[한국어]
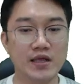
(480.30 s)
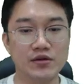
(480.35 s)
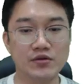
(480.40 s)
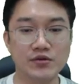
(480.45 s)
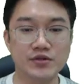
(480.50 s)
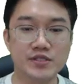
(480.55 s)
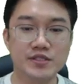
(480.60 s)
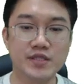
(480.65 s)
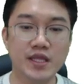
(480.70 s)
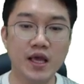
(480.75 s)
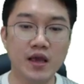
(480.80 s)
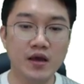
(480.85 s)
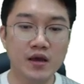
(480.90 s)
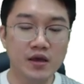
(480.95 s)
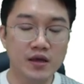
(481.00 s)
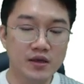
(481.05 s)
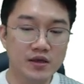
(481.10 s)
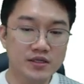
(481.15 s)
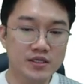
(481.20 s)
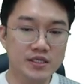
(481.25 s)
되는 것인데
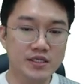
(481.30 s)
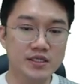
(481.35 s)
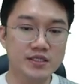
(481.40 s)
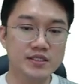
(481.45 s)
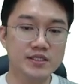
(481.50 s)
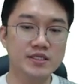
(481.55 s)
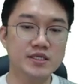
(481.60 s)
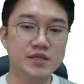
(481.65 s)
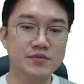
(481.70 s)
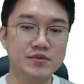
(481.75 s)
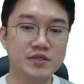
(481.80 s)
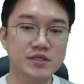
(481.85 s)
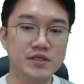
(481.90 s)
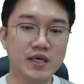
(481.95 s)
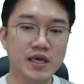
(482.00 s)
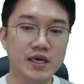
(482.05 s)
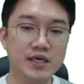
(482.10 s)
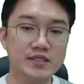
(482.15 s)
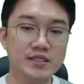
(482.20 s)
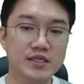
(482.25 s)
그
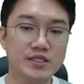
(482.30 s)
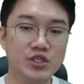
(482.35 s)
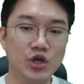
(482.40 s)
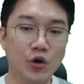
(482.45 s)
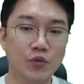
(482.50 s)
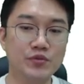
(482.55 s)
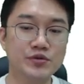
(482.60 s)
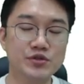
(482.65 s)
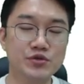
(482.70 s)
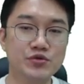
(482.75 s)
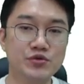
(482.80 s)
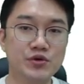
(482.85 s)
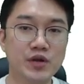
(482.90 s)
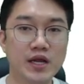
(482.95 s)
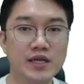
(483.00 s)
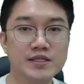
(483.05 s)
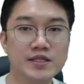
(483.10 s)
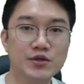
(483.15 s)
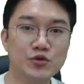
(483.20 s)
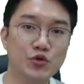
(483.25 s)
스크립트에 이제 접속을
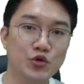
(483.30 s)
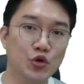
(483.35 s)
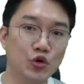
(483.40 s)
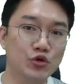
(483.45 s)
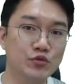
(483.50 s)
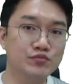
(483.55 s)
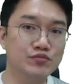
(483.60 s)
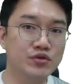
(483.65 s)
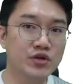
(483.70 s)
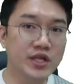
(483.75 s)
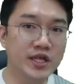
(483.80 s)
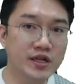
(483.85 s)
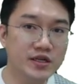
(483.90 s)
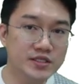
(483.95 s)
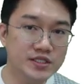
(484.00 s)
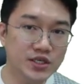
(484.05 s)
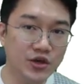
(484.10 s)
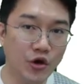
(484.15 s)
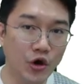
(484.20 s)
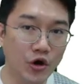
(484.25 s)
할 때도 이걸 분리를
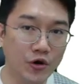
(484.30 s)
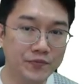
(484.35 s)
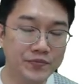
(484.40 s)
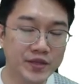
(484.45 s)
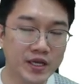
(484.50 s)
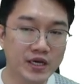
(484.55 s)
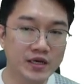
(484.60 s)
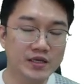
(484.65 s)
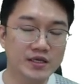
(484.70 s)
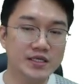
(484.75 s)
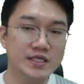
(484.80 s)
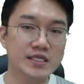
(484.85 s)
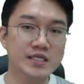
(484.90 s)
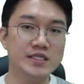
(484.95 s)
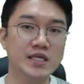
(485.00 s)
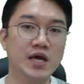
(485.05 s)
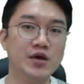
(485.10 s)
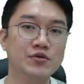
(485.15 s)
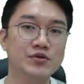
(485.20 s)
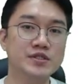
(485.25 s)
시켜요 이
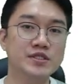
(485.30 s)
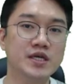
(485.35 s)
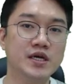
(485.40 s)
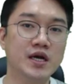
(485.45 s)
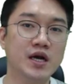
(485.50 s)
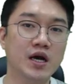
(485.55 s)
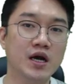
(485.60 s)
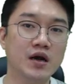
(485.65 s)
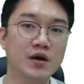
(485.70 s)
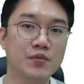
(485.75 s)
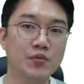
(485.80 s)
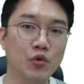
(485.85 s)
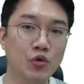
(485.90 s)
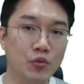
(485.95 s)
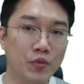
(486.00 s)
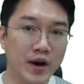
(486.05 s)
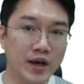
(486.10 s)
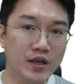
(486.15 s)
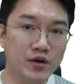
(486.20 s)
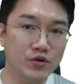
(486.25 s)
사용자가
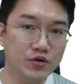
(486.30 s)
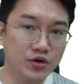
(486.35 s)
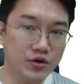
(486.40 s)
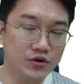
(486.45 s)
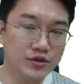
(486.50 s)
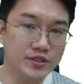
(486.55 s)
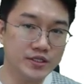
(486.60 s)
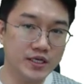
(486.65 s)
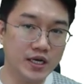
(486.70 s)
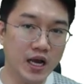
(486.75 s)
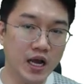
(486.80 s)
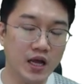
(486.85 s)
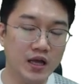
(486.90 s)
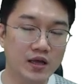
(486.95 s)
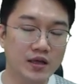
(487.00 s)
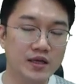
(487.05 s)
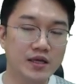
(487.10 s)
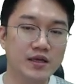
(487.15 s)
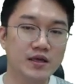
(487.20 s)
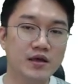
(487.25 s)
모바일로 열었는가
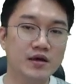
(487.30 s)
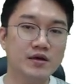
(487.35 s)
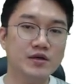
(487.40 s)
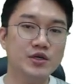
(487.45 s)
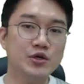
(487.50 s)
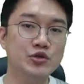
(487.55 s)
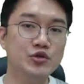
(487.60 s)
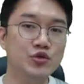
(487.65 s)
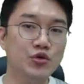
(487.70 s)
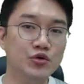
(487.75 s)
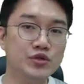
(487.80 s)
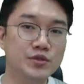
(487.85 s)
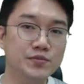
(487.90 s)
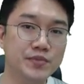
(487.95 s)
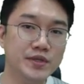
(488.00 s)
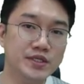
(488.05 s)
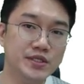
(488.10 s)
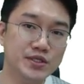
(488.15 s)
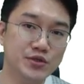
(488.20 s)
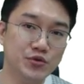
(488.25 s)
윈도우즈
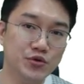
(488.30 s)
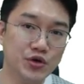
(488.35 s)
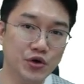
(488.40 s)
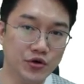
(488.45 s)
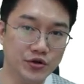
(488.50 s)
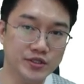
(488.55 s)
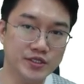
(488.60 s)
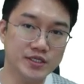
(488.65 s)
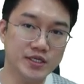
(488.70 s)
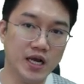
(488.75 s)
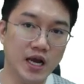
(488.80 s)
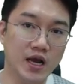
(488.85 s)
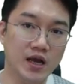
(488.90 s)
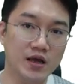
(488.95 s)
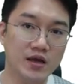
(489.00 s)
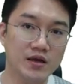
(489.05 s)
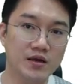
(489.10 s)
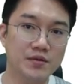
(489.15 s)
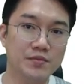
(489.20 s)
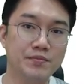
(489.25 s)
PC로 열었는가
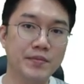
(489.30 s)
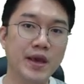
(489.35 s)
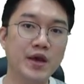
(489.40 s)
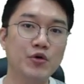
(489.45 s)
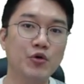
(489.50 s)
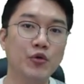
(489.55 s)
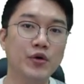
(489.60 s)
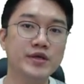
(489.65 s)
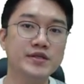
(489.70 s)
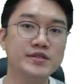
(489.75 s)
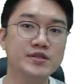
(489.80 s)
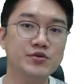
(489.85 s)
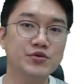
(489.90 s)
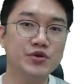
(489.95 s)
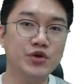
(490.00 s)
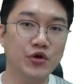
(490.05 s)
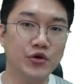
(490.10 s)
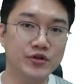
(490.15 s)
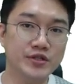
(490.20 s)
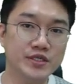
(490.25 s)
맥
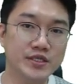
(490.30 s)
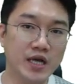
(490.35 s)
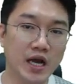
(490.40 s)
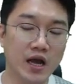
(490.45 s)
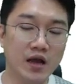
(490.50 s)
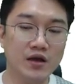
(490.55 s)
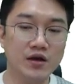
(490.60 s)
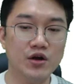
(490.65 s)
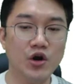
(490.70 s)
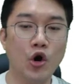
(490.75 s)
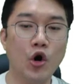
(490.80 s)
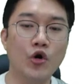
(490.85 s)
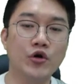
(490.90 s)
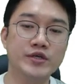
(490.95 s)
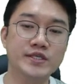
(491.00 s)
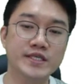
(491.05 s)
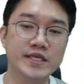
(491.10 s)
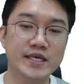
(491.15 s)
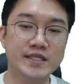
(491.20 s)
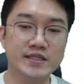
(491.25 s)
OS로 열었는가
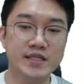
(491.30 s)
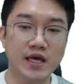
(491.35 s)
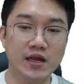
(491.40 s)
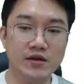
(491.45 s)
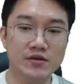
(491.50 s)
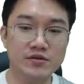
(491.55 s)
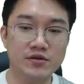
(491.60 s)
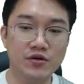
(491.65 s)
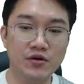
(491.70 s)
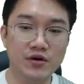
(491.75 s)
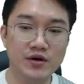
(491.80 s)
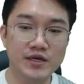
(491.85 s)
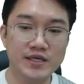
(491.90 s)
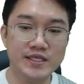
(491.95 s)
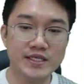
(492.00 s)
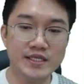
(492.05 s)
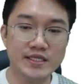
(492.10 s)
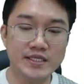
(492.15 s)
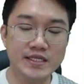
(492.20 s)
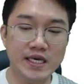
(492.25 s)
거기에 따라서
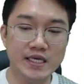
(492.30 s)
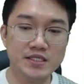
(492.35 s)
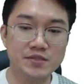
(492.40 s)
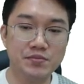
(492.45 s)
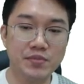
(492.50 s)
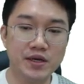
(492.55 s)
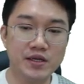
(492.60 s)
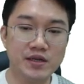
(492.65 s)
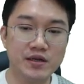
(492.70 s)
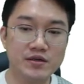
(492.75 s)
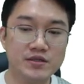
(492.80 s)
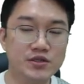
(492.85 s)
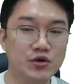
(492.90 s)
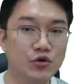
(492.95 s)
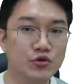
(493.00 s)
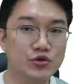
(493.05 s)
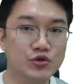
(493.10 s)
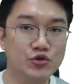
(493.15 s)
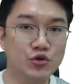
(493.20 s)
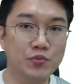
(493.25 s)
이 EX 파일이나
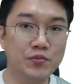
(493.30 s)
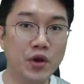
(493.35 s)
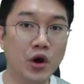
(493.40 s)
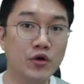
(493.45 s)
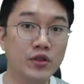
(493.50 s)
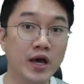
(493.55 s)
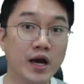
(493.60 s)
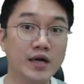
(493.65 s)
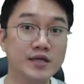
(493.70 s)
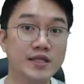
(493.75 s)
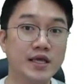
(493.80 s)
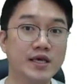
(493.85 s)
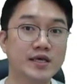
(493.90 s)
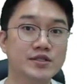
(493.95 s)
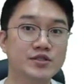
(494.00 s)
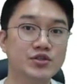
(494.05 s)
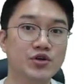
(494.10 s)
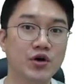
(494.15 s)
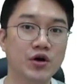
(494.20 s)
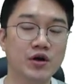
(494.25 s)
그런 것들도 변화가
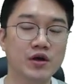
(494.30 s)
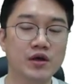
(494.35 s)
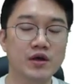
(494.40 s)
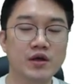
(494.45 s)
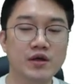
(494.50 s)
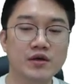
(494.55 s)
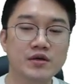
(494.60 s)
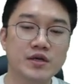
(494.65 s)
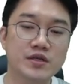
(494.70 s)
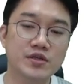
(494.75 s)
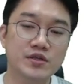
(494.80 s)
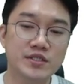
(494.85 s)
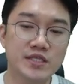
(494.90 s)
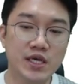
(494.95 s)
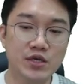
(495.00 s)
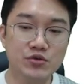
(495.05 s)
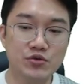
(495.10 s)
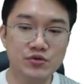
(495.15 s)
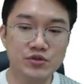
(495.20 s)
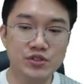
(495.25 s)
되겠죠 그래서
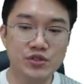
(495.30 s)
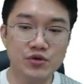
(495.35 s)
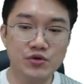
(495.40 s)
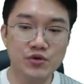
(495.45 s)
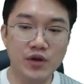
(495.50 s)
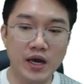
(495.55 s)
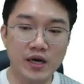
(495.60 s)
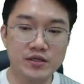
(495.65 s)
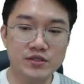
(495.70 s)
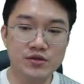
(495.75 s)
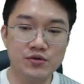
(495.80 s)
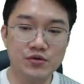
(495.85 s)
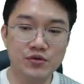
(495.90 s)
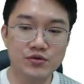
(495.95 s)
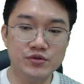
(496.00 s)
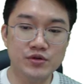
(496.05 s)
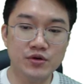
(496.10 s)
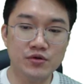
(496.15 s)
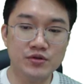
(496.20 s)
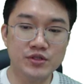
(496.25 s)
최종적으로 악성
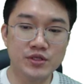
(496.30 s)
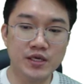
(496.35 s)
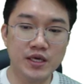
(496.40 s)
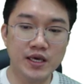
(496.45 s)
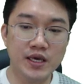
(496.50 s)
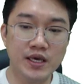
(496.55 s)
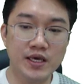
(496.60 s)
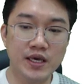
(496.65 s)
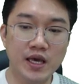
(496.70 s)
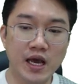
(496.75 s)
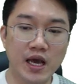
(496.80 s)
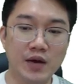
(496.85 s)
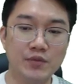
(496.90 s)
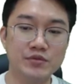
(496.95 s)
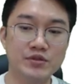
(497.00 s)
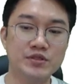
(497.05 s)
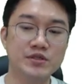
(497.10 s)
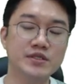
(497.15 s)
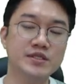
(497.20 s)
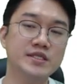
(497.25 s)
코드를 어떻게
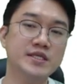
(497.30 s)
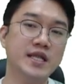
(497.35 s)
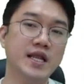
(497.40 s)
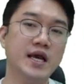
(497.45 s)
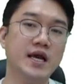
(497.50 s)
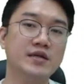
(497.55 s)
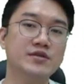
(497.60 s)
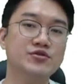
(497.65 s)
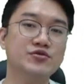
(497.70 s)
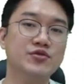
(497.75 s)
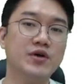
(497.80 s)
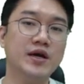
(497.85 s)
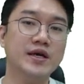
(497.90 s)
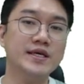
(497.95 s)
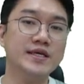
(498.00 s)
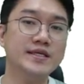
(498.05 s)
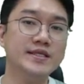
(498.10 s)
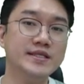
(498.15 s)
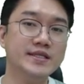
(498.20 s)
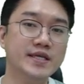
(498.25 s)
아무튼 실행할
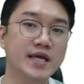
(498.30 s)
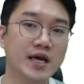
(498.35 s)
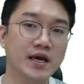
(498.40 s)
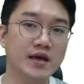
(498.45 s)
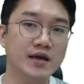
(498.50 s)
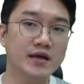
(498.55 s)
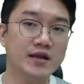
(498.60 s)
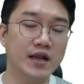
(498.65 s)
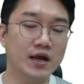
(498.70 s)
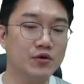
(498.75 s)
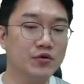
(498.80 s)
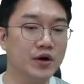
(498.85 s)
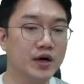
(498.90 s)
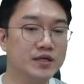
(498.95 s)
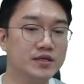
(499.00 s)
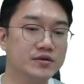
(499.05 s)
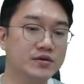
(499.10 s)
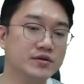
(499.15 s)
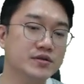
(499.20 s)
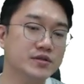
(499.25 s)
수가 있냐라고
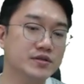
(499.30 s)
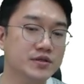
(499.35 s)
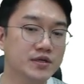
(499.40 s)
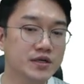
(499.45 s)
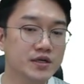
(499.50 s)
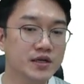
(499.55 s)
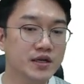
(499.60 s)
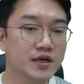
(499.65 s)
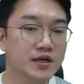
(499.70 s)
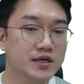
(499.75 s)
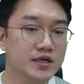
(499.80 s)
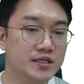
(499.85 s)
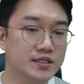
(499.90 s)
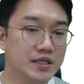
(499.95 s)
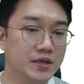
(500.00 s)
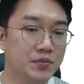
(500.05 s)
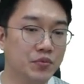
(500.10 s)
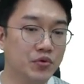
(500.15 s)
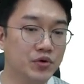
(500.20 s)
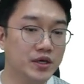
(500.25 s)
하는 것들을
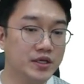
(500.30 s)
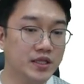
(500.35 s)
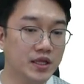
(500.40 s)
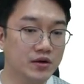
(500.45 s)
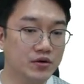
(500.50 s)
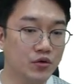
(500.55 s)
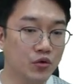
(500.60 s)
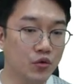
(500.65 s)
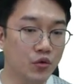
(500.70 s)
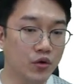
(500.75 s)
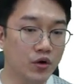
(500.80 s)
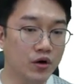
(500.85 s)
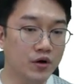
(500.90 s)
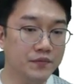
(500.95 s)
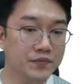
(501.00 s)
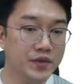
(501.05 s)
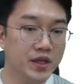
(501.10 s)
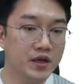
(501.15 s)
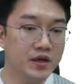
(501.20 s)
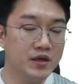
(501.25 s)
이제 보게 되는
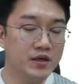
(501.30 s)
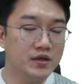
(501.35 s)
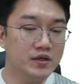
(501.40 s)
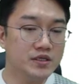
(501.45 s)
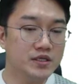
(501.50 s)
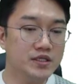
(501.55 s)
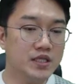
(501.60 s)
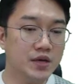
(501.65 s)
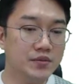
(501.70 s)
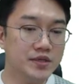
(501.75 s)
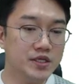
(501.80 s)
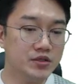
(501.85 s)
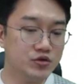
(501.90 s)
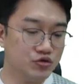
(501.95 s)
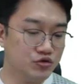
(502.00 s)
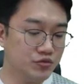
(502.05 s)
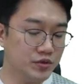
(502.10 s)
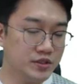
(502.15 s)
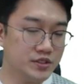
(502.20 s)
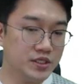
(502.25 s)
거고요 그 다음에
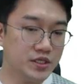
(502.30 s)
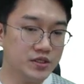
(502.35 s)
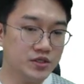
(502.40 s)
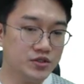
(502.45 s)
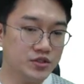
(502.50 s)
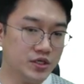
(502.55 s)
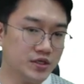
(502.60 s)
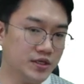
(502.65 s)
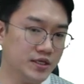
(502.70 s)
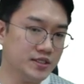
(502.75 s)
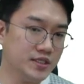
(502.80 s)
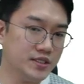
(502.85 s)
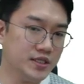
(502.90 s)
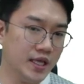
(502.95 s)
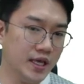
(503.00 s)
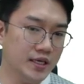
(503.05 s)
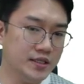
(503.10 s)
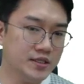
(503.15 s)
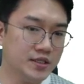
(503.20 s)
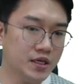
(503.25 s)
두 번째는 최근에 이제
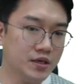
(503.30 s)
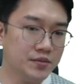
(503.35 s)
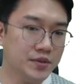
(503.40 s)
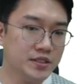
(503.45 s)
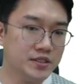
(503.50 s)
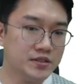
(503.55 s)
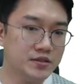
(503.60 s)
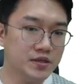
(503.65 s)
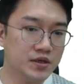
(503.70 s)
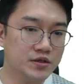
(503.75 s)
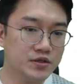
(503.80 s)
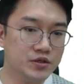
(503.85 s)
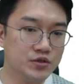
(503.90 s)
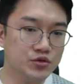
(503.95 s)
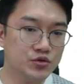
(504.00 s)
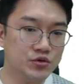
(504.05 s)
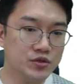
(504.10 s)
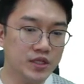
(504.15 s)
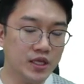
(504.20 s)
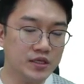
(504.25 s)
데이터베이스나
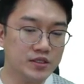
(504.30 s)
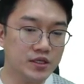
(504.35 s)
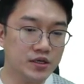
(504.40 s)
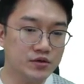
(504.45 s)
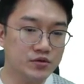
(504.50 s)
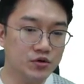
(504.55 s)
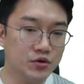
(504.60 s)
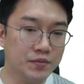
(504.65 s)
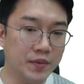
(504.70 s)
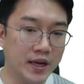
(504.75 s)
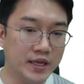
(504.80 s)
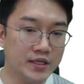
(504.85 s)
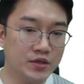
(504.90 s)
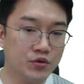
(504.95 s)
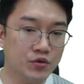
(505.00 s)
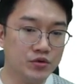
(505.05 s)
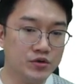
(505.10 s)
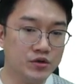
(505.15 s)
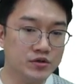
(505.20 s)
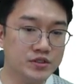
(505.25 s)
그쪽 대상으로 많이
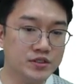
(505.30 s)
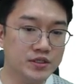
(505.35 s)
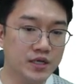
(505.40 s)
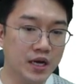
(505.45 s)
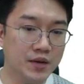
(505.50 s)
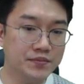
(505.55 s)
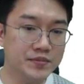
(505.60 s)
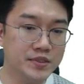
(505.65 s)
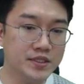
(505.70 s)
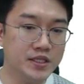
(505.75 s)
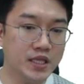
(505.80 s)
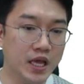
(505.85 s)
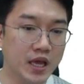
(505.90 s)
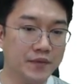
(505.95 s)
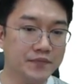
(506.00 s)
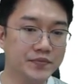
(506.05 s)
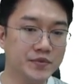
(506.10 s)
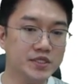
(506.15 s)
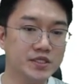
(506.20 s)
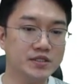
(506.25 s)
공격들을
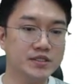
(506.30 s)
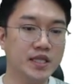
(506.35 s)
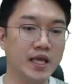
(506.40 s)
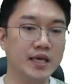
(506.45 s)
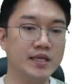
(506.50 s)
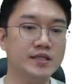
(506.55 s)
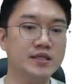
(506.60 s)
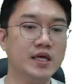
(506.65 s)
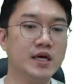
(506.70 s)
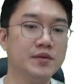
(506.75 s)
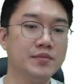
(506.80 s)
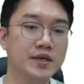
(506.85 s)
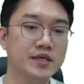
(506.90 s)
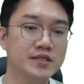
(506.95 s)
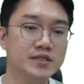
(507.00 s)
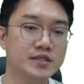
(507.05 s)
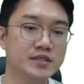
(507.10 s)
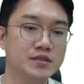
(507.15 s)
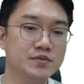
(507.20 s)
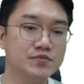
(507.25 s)
합니다 즉
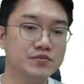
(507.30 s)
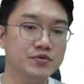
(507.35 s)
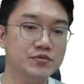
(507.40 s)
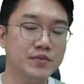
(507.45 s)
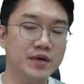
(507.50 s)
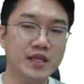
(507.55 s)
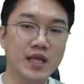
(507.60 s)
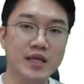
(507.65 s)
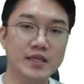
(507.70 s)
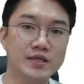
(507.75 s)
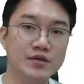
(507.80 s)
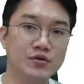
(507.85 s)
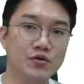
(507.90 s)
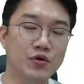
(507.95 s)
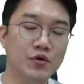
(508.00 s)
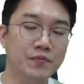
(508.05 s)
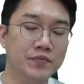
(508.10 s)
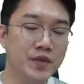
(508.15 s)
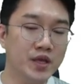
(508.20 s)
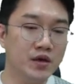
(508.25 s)
데이터베이스 뿐만
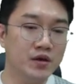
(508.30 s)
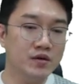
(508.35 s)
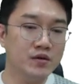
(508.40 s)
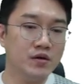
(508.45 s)
아니고